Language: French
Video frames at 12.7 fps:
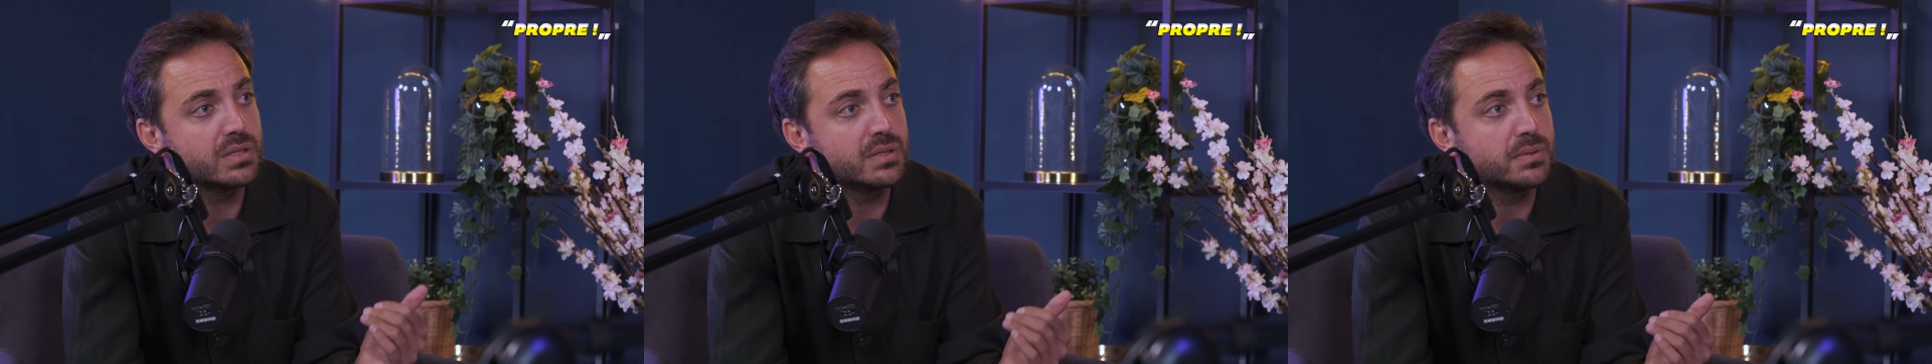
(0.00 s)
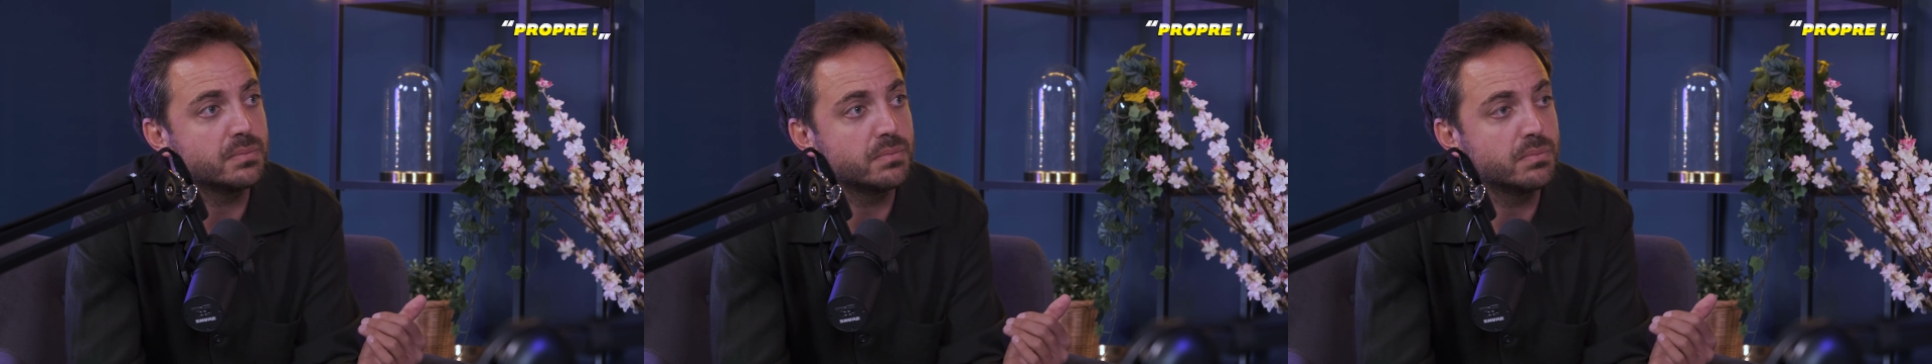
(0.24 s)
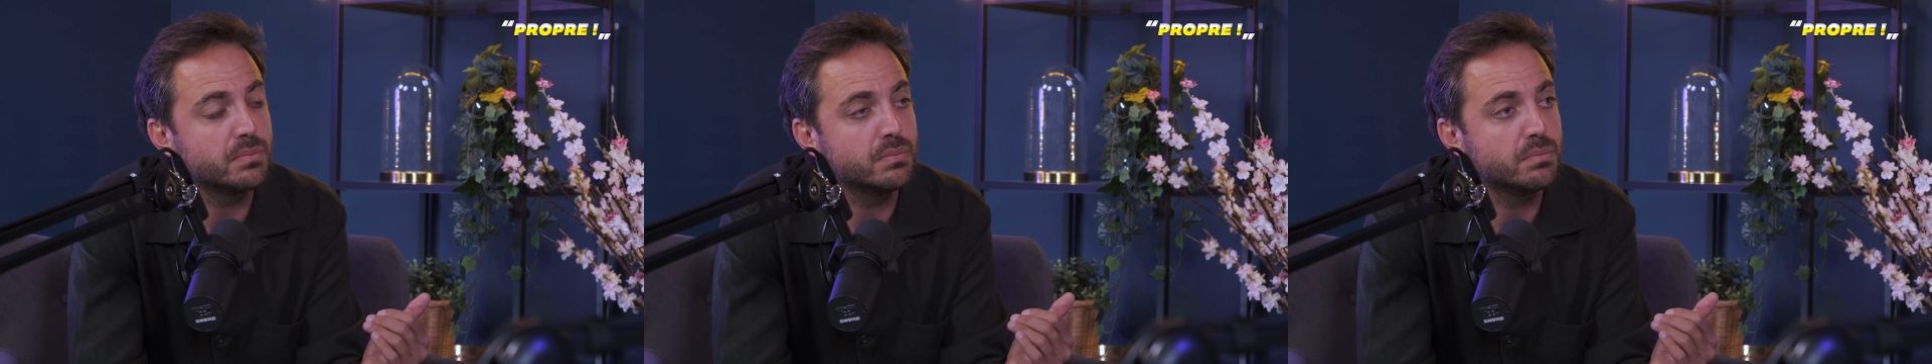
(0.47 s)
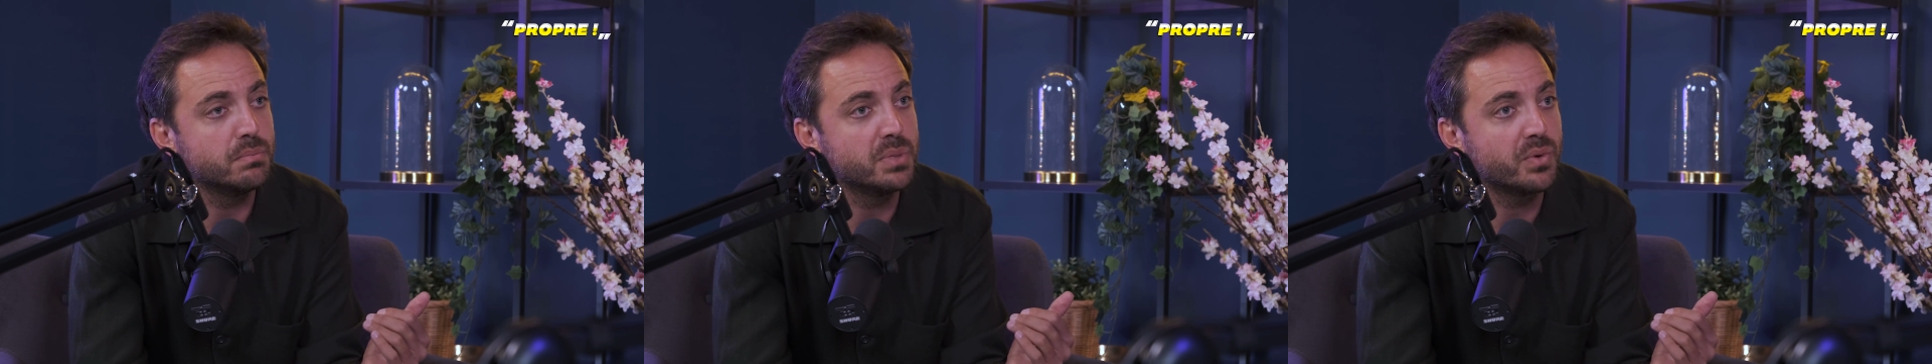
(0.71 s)
euh,
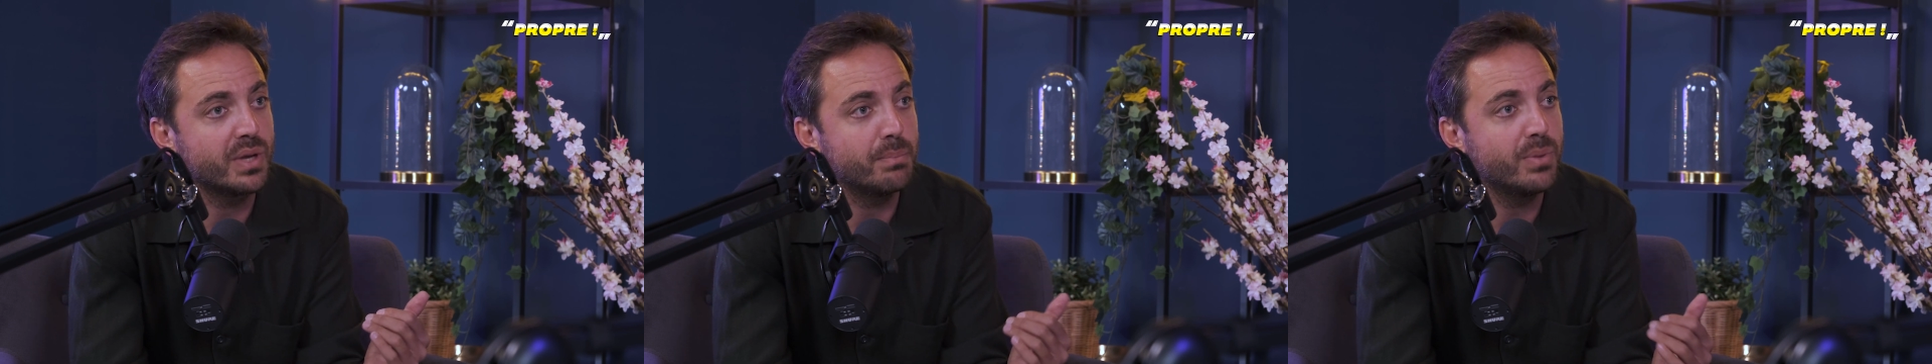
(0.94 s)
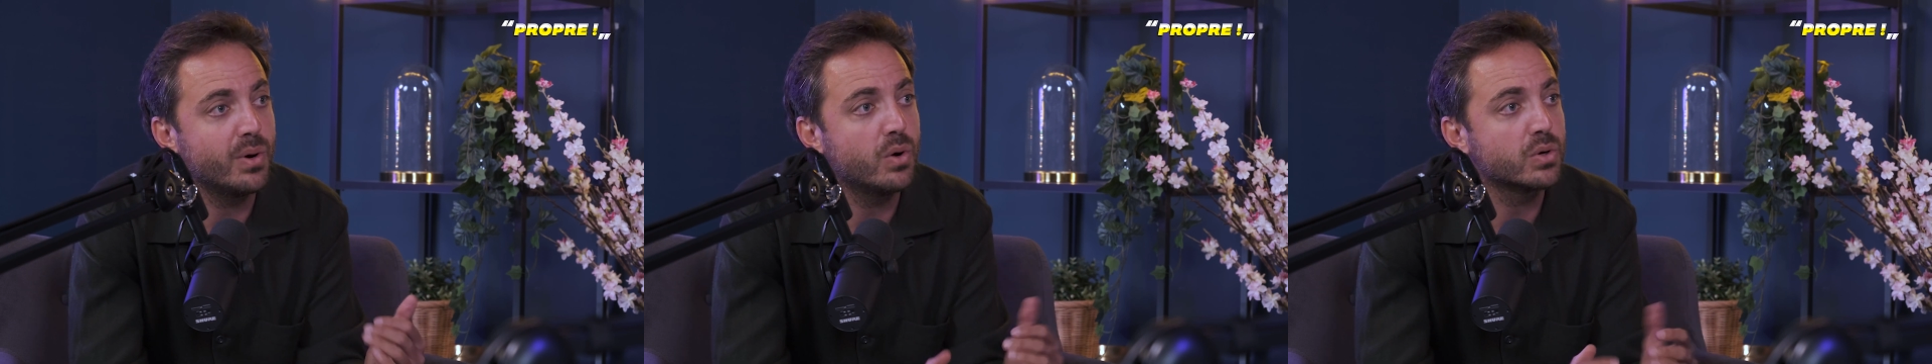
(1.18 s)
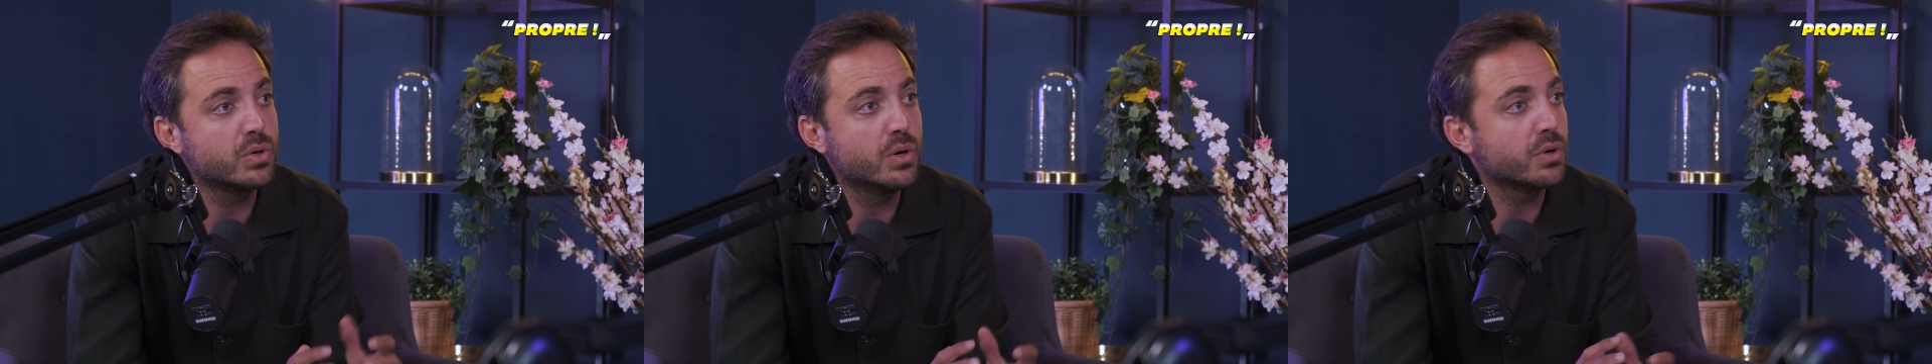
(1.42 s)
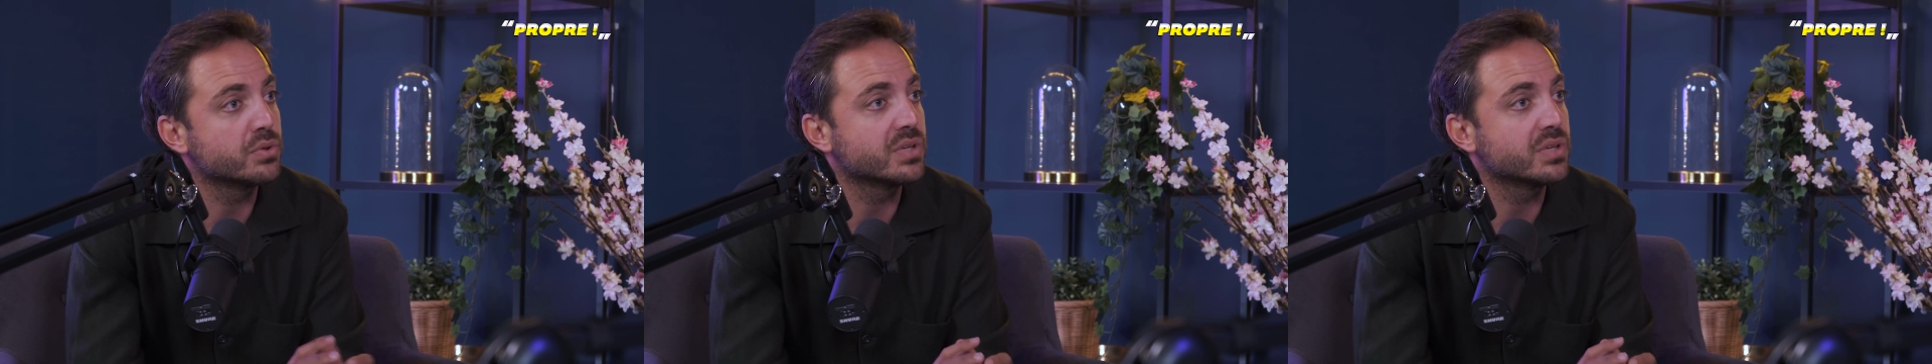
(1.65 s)
mais on n'a pas encore une